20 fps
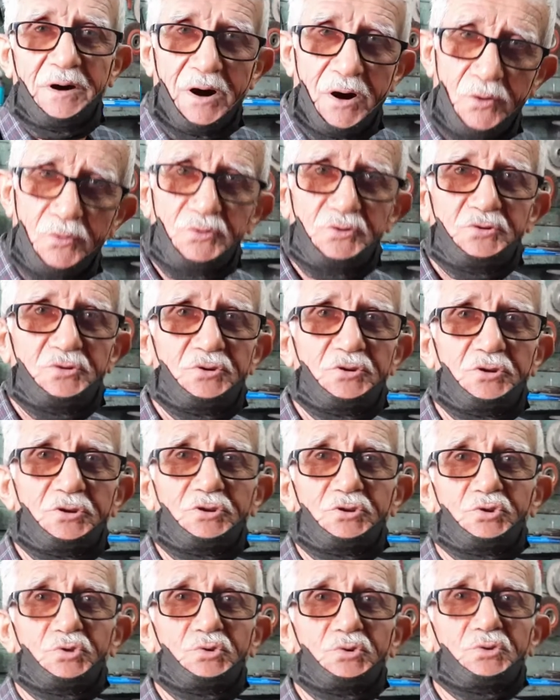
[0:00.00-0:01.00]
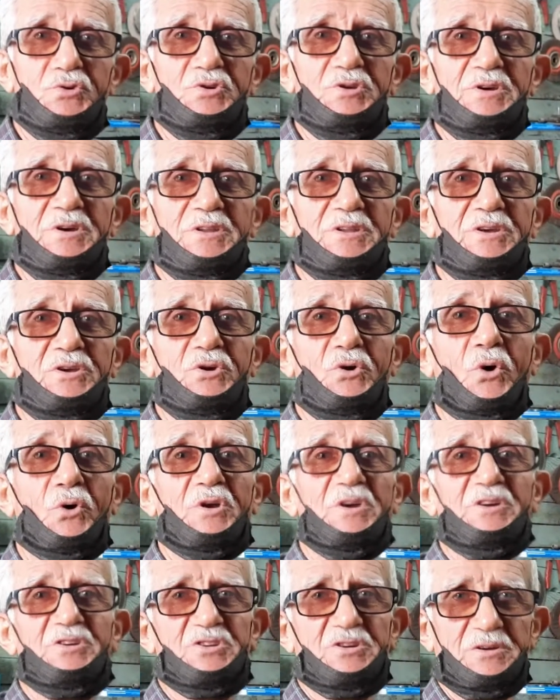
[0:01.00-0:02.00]
havuzunun Türkiye'de yok
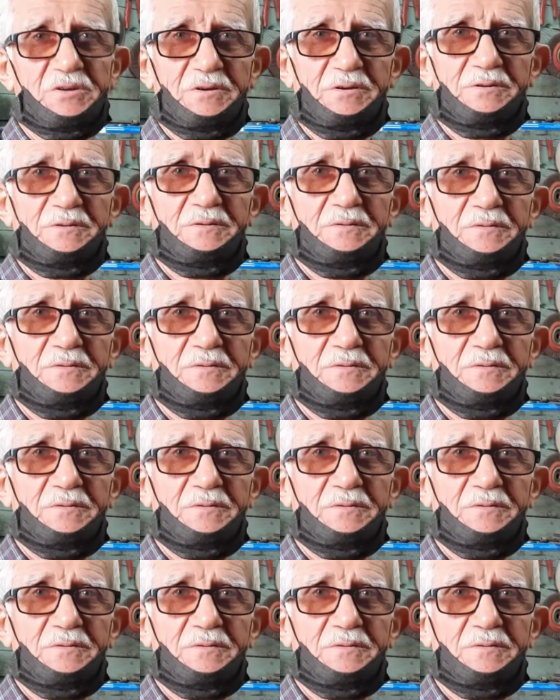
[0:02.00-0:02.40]
eşi.